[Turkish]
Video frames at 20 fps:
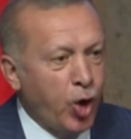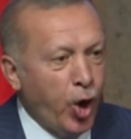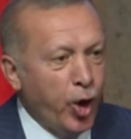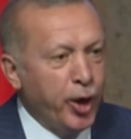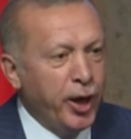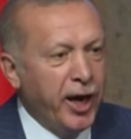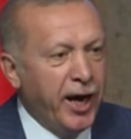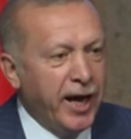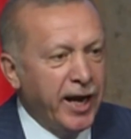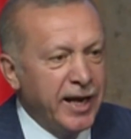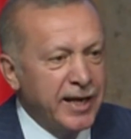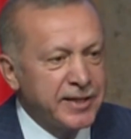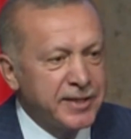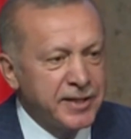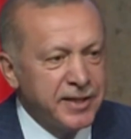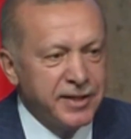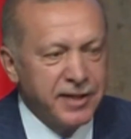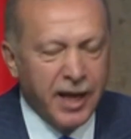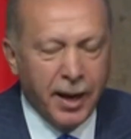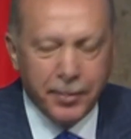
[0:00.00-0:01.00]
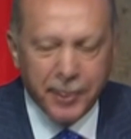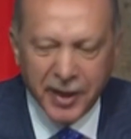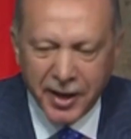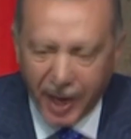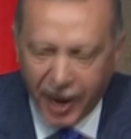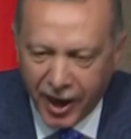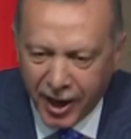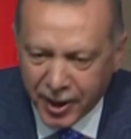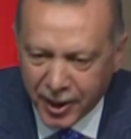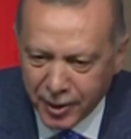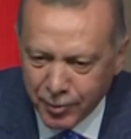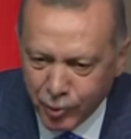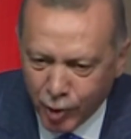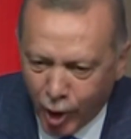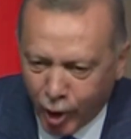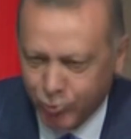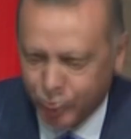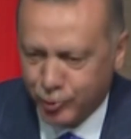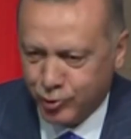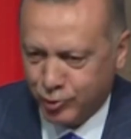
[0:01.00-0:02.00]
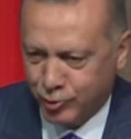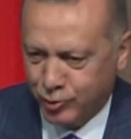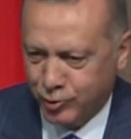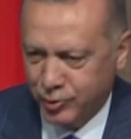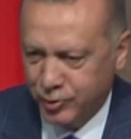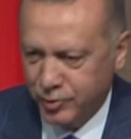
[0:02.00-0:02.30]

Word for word: Corrie arasında bir ayrım yoktur.